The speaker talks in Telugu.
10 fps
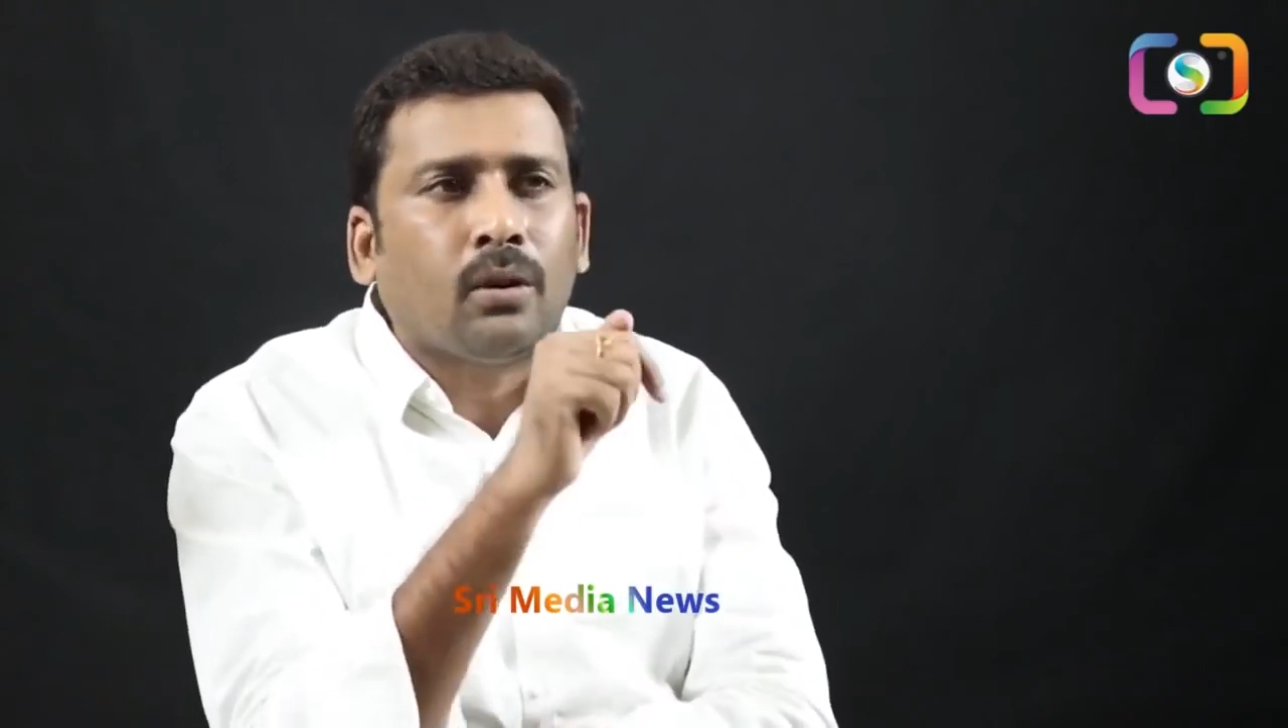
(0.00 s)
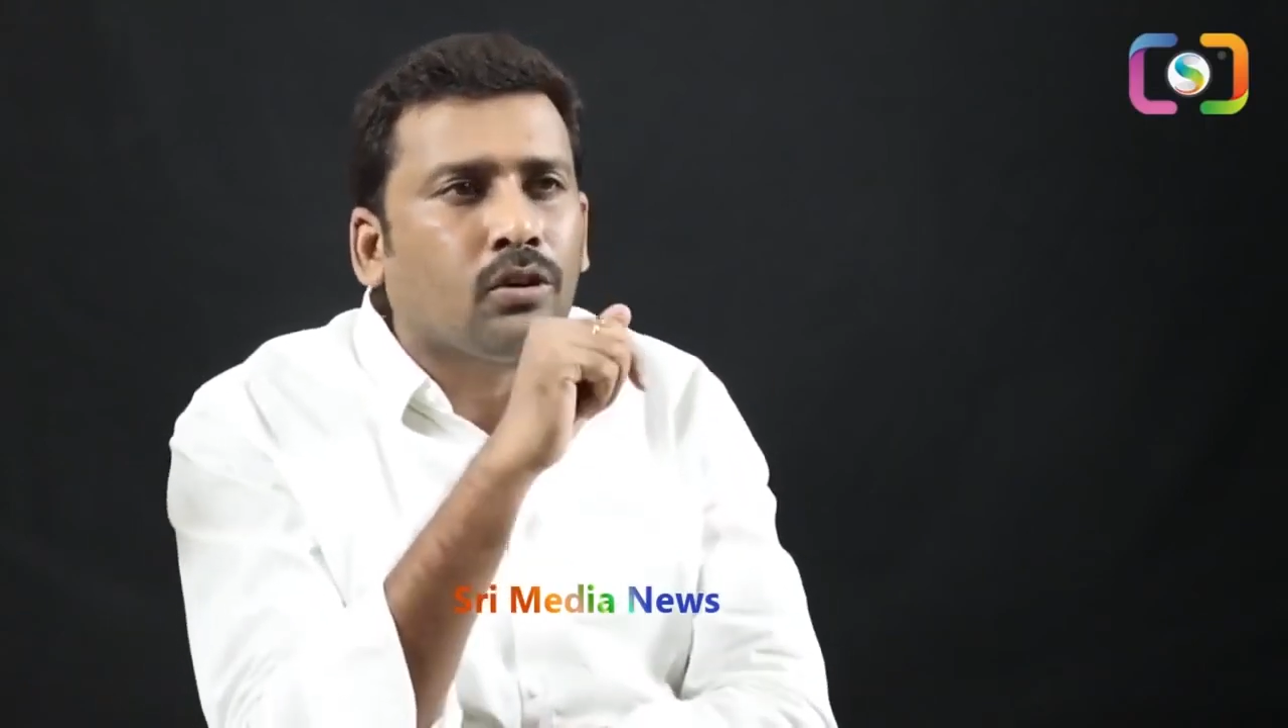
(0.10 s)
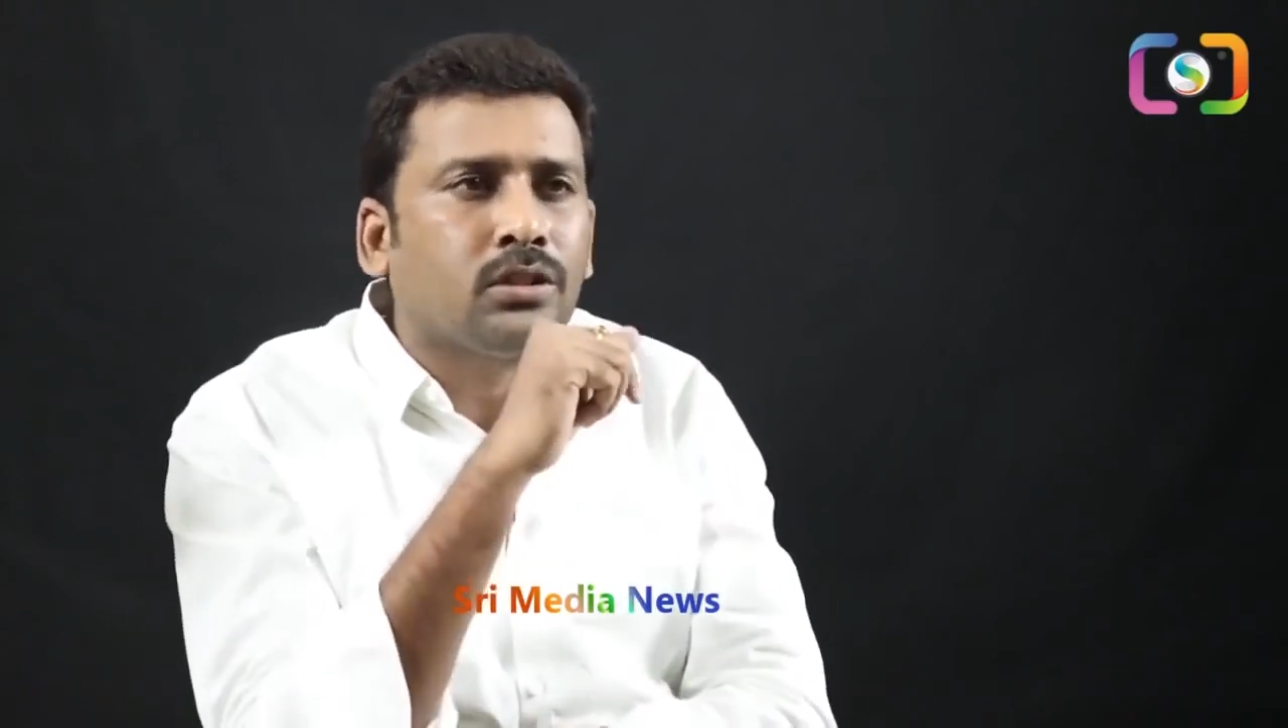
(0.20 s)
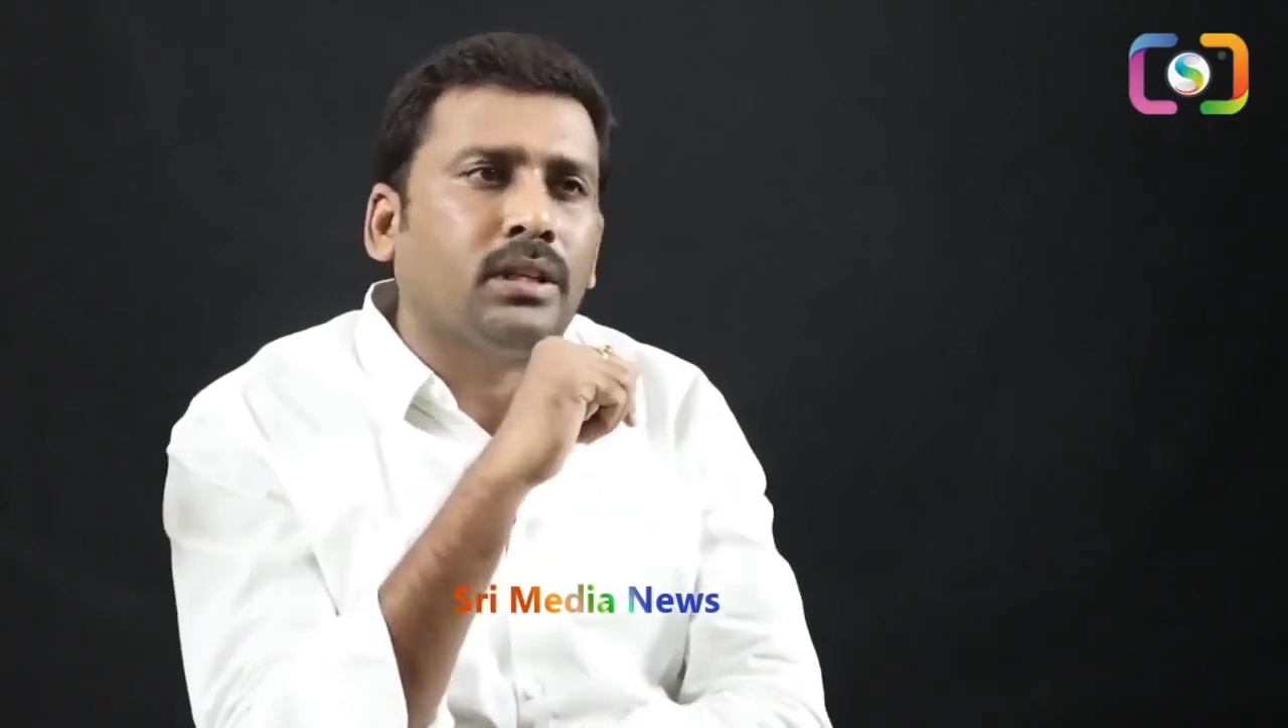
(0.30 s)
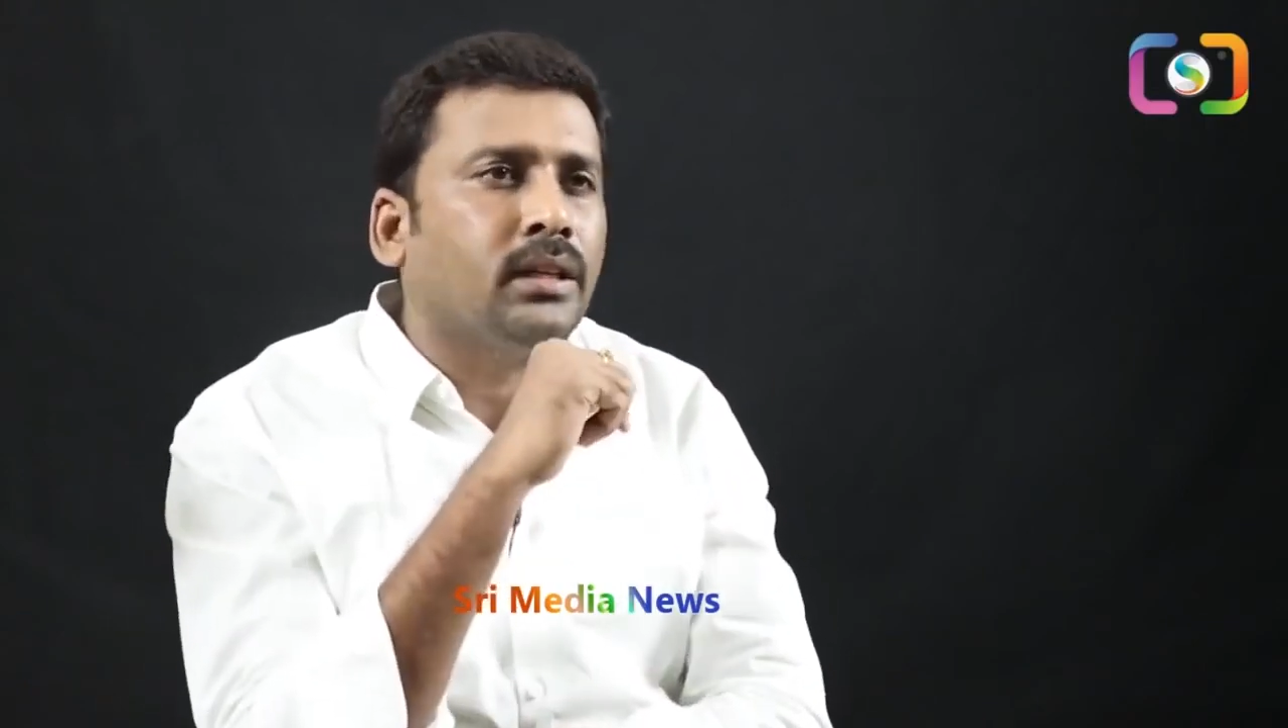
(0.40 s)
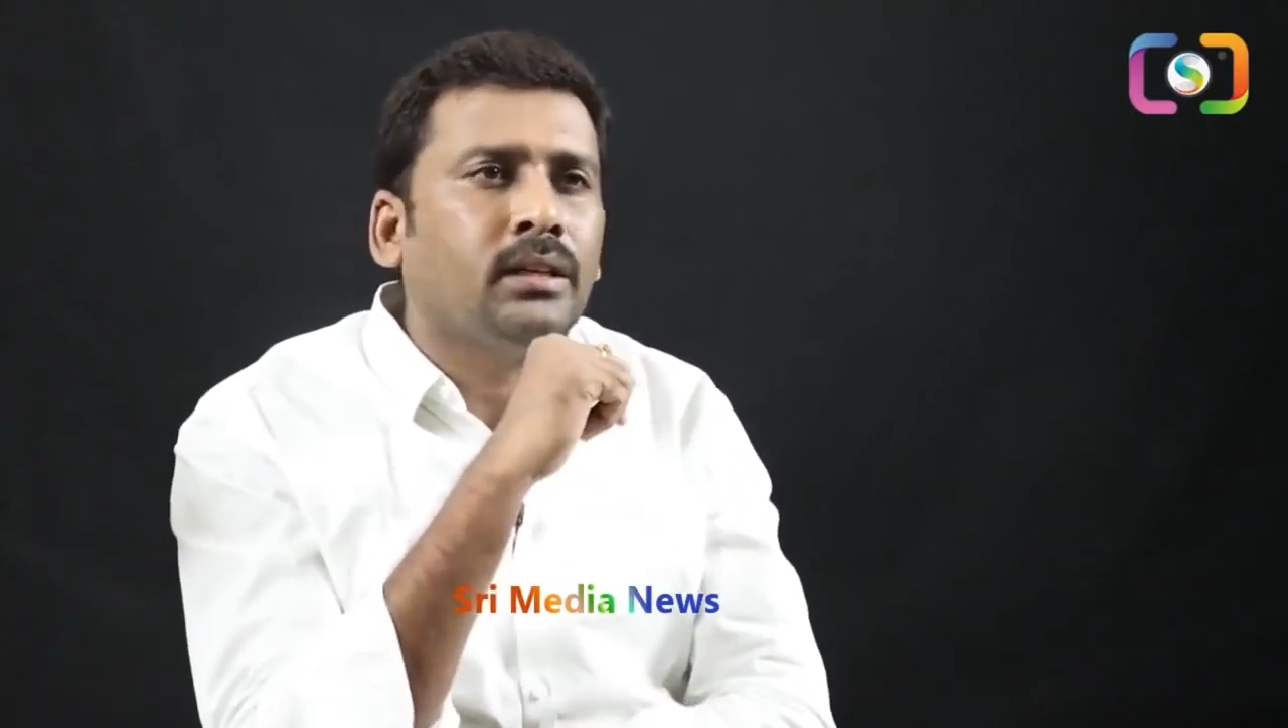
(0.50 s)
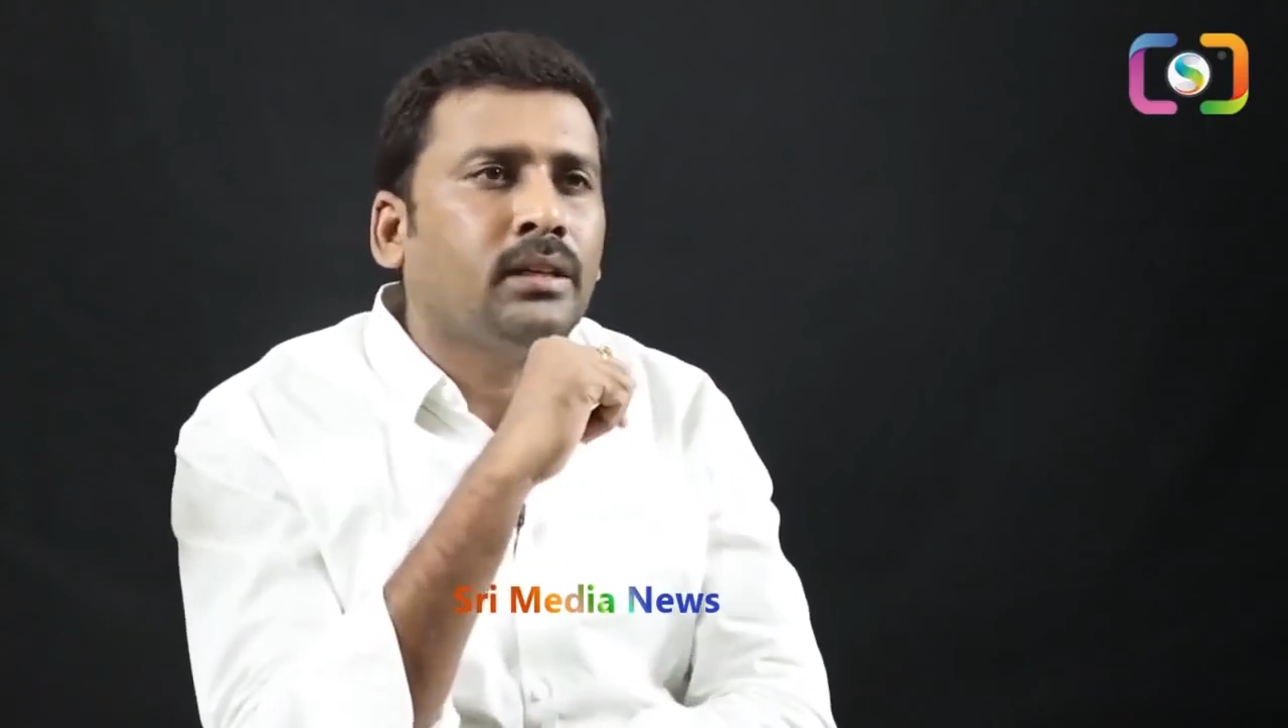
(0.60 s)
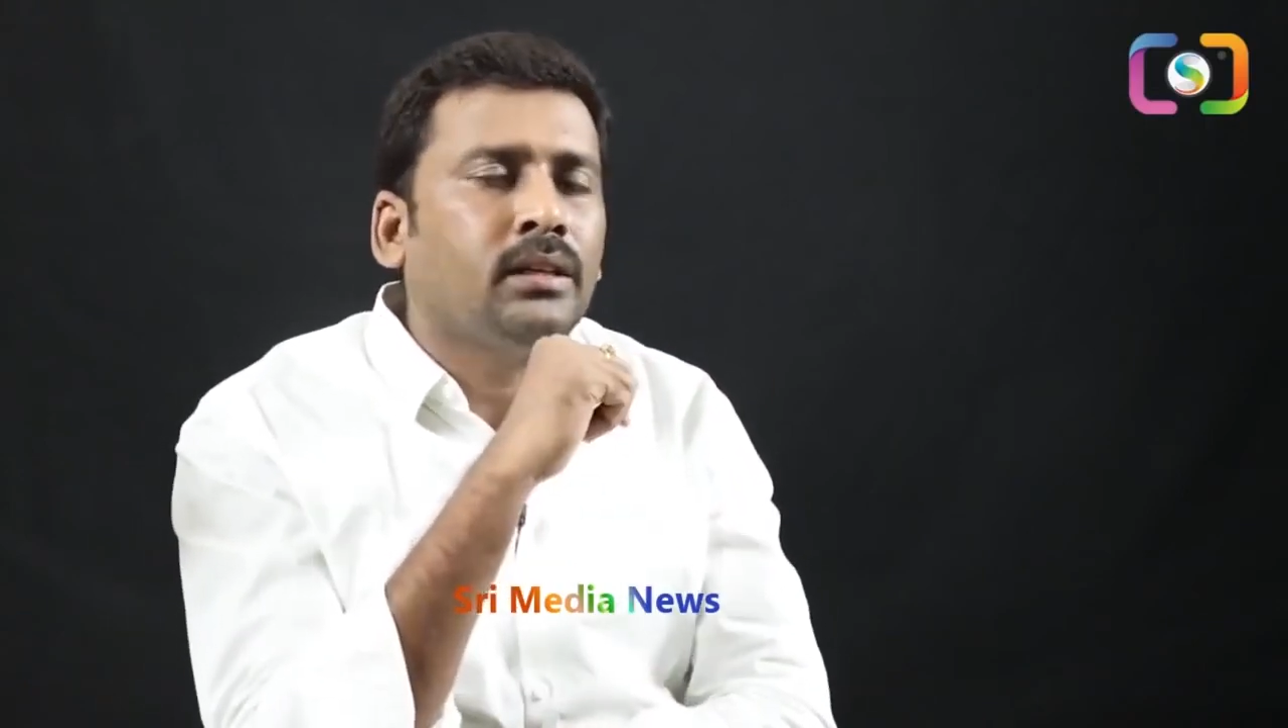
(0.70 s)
మనకు వస్తుంది